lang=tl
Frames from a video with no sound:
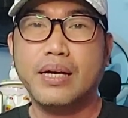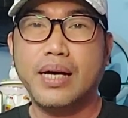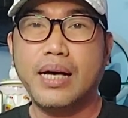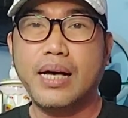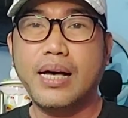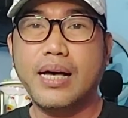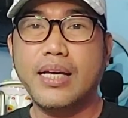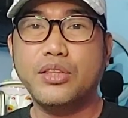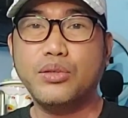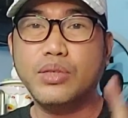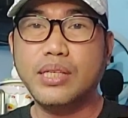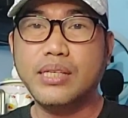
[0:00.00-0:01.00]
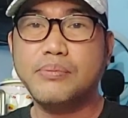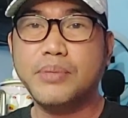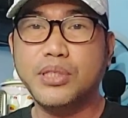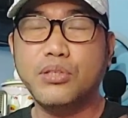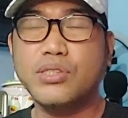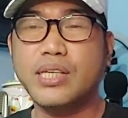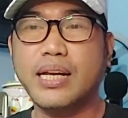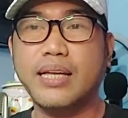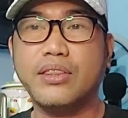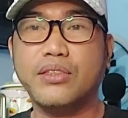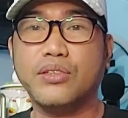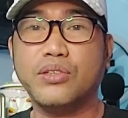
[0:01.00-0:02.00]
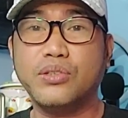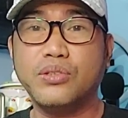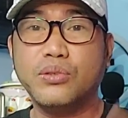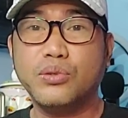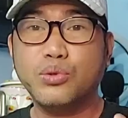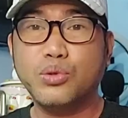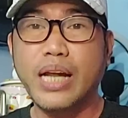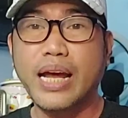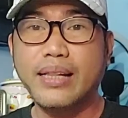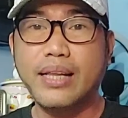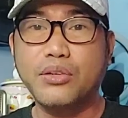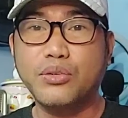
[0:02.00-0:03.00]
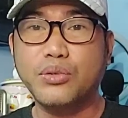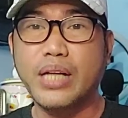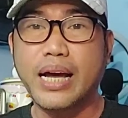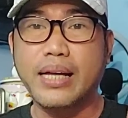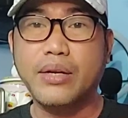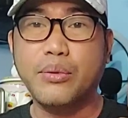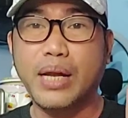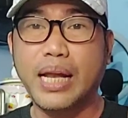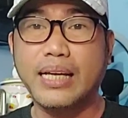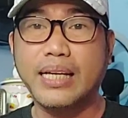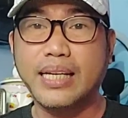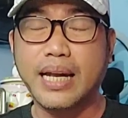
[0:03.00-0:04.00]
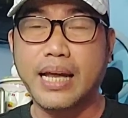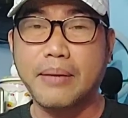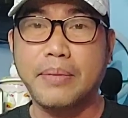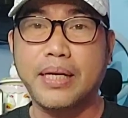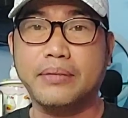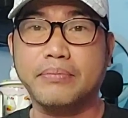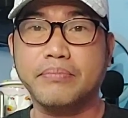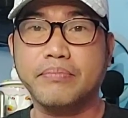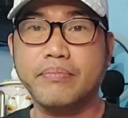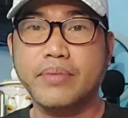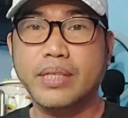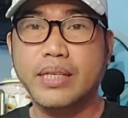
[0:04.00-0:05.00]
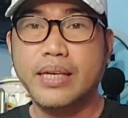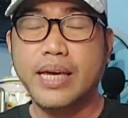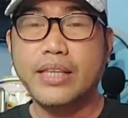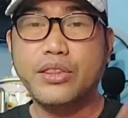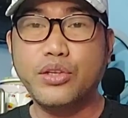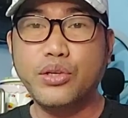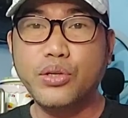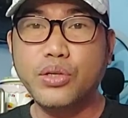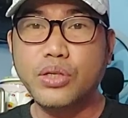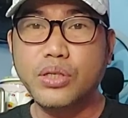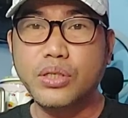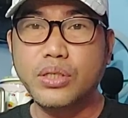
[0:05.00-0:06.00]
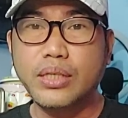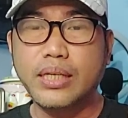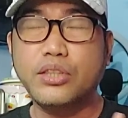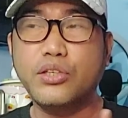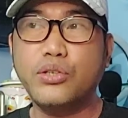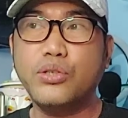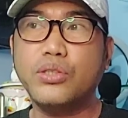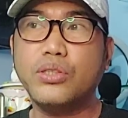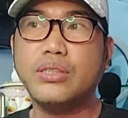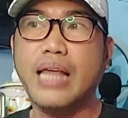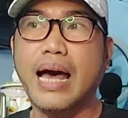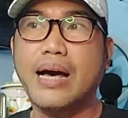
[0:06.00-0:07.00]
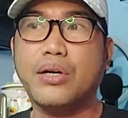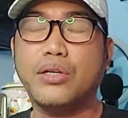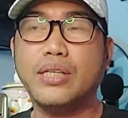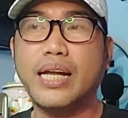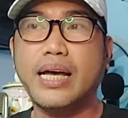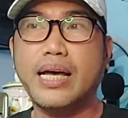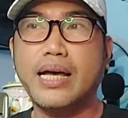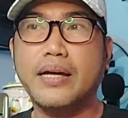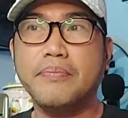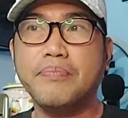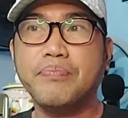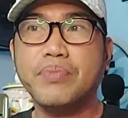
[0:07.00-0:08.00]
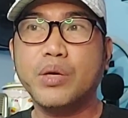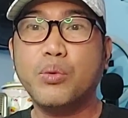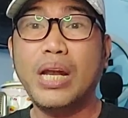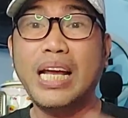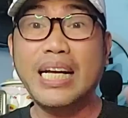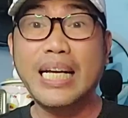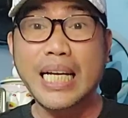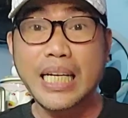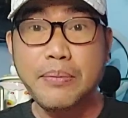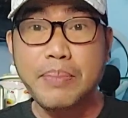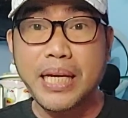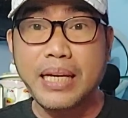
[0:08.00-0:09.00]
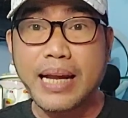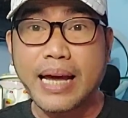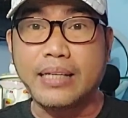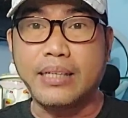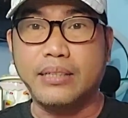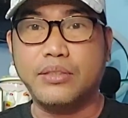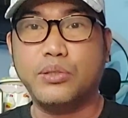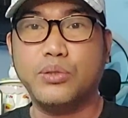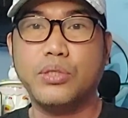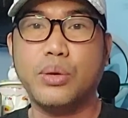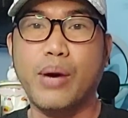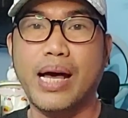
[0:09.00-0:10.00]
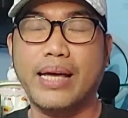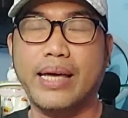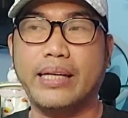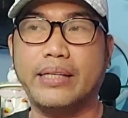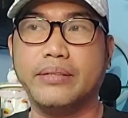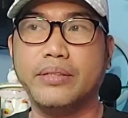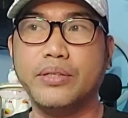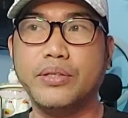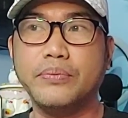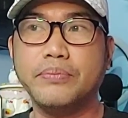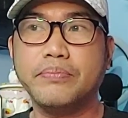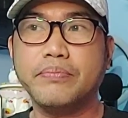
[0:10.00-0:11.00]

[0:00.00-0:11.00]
uh, itong Nix Mendoza na ito, kuda ng kuda na walang kinalaman. Ito yung ito yung tao na walang kredibilidad kung tawagin, no?